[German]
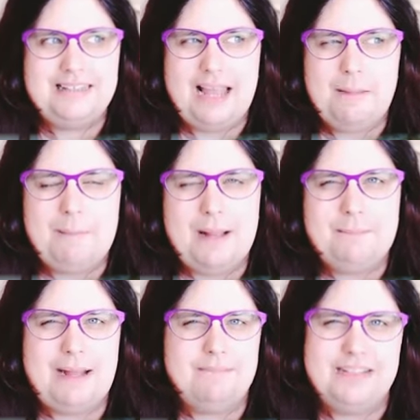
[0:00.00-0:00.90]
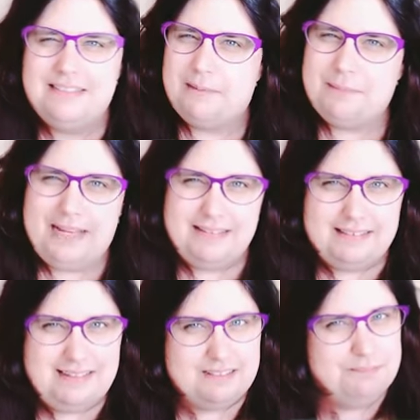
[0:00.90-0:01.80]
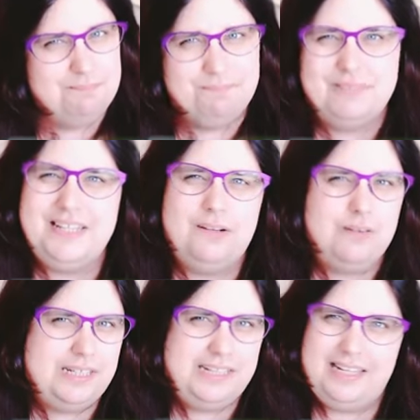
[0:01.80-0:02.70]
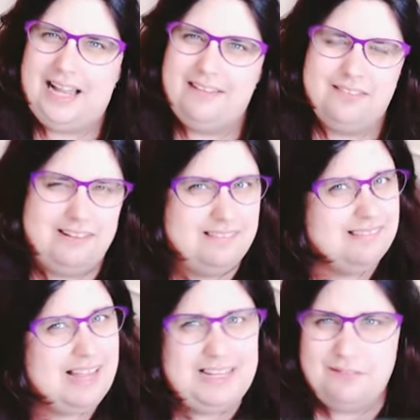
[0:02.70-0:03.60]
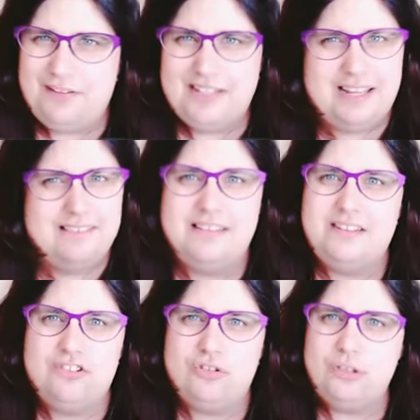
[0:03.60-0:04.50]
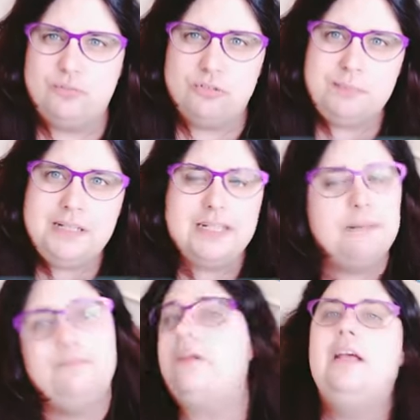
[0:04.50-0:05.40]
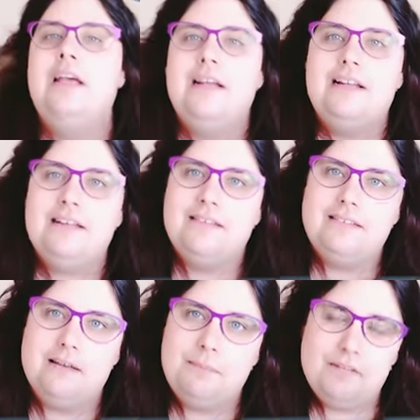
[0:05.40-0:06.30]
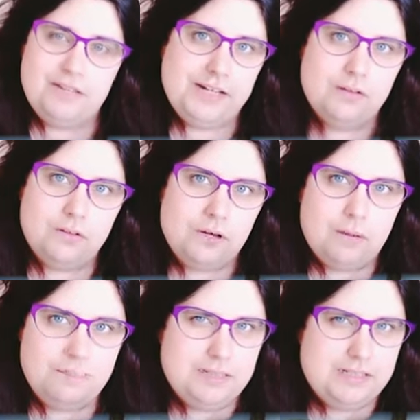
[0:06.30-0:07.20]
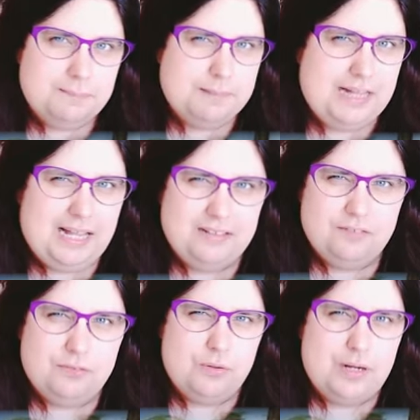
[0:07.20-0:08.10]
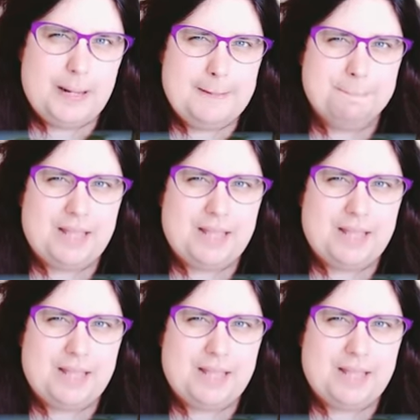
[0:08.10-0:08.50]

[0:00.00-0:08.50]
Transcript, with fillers: ich habe am Anfang, ich habe gleich gedacht, hm, nee, okay, also das ist keine Pferderasse, die es schon im Spiel gibt. Diese Bewegungen kommen mir nicht bekannt vor,